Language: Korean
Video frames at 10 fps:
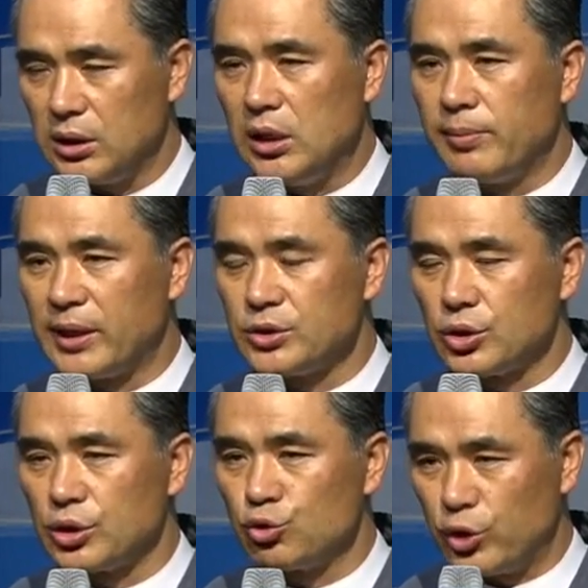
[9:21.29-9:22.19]

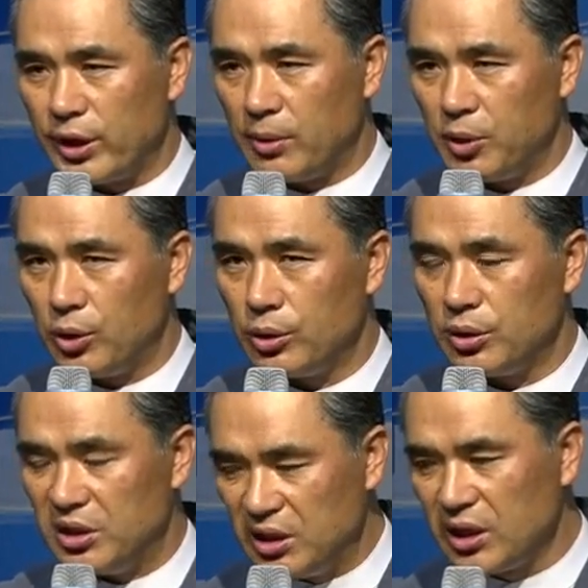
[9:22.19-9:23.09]
일반적인 죄라면
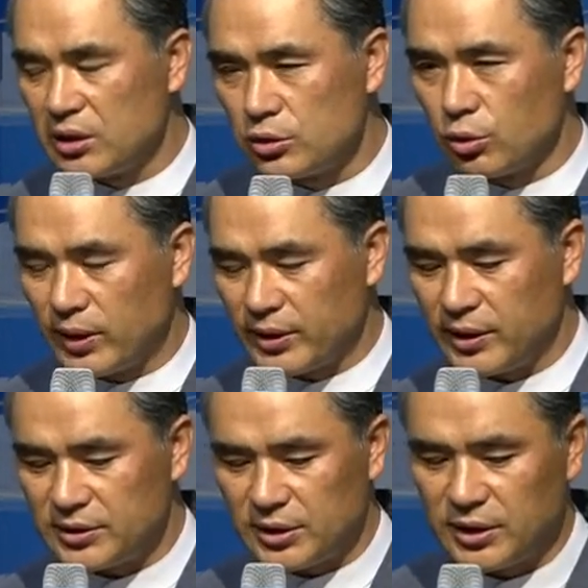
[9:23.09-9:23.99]
니네들도
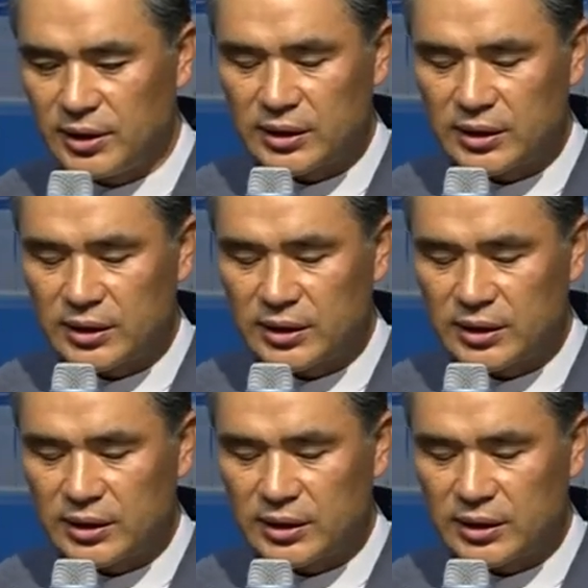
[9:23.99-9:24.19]
받아야지.